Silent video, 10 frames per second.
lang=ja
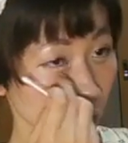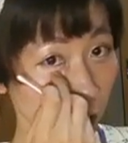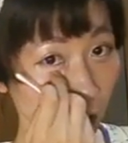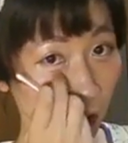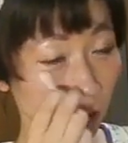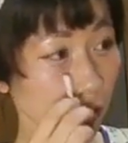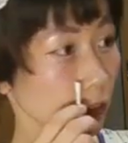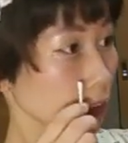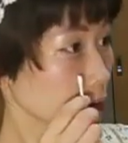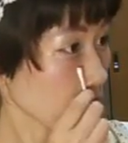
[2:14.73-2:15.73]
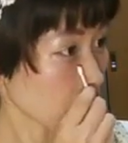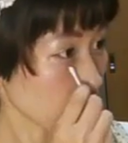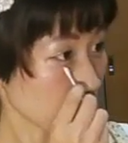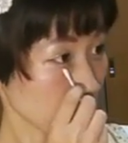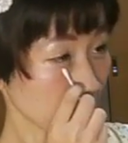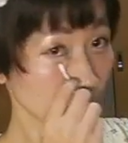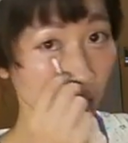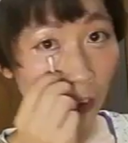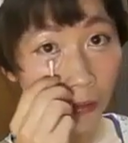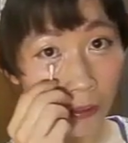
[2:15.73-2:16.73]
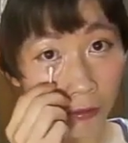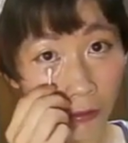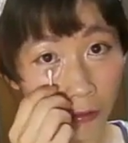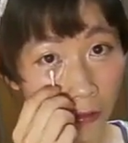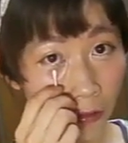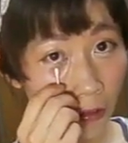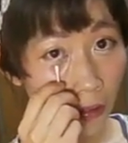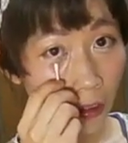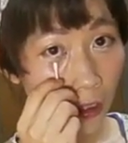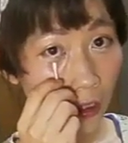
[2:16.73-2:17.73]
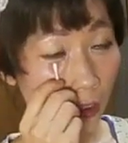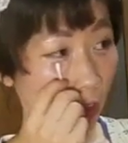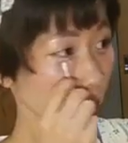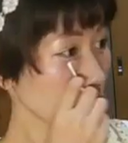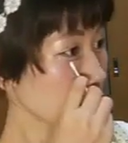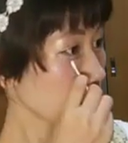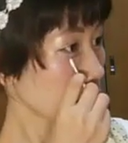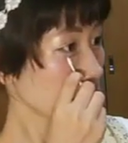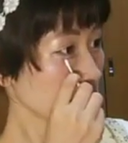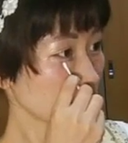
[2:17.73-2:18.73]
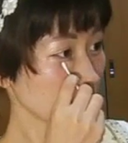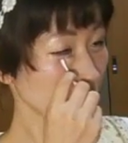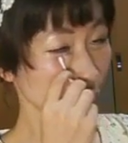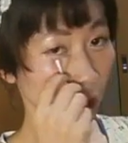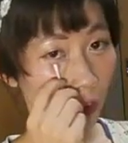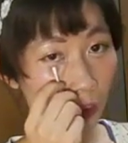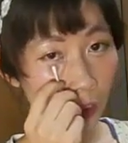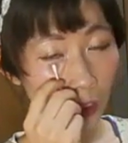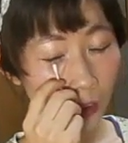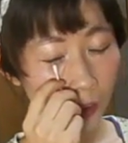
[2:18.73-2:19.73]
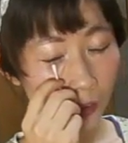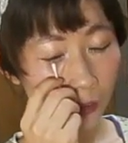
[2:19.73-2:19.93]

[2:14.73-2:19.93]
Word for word: 1ンチほど下頬骨の際のところに綿棒を当てて